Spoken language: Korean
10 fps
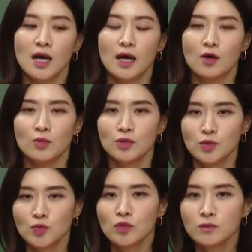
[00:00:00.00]
예, 여러분들이
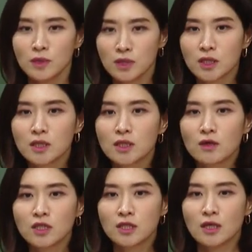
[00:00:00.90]
조금 더
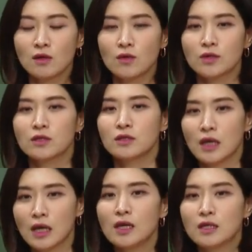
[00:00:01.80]
등급컷이나 이런 것들은
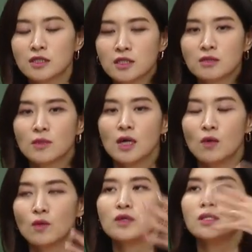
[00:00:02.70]
내일 아침,
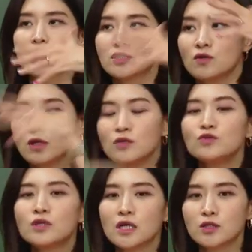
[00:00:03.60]
오늘 자정
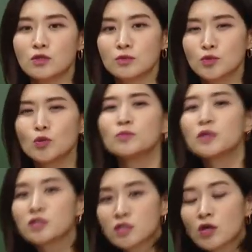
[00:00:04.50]
이후까지 여러분들 좀
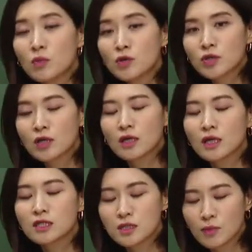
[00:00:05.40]
더 지켜보셔야
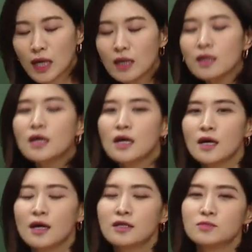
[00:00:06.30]
되겠지만
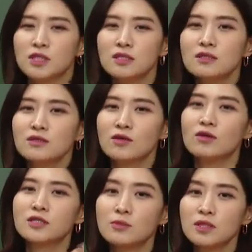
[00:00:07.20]
예, 지금 이
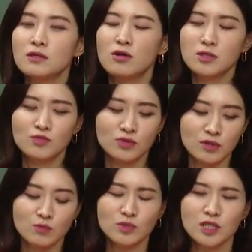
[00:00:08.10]
등급컷, 삼 등급컷에
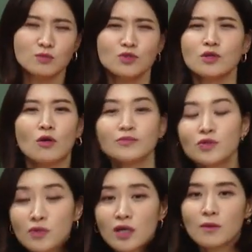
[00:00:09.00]
묻는 질문들이
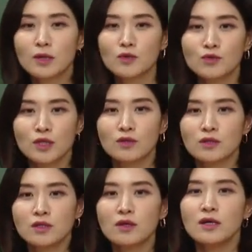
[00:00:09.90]
엄청나게 많이 오고
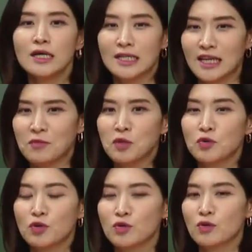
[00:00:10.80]
있거든요. 나만
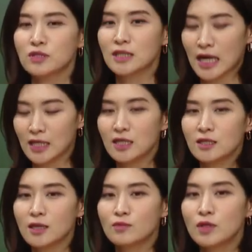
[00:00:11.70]
어려웠던 것은 아니기
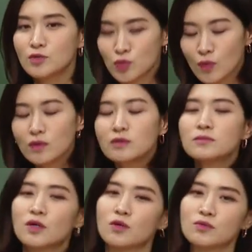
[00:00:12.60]
때문에
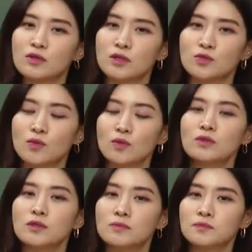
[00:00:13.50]
조금 여러분들이
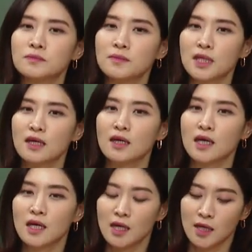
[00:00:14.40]
조금 예,
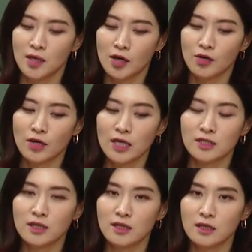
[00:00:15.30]
여러 개의
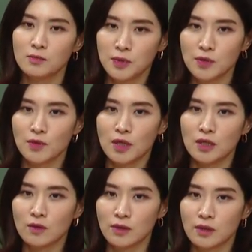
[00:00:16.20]
사이트를
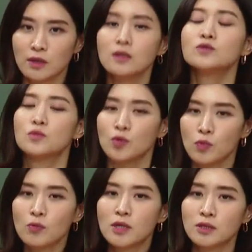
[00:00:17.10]
비교되는 것들을 좀 더
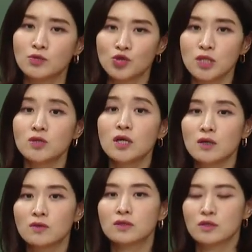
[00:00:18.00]
보면서 최저나
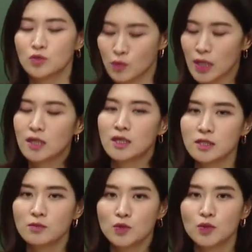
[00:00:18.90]
이런 것들을 좀 확인을
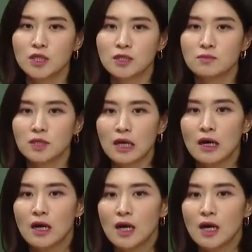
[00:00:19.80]
했으면 좋겠습니다.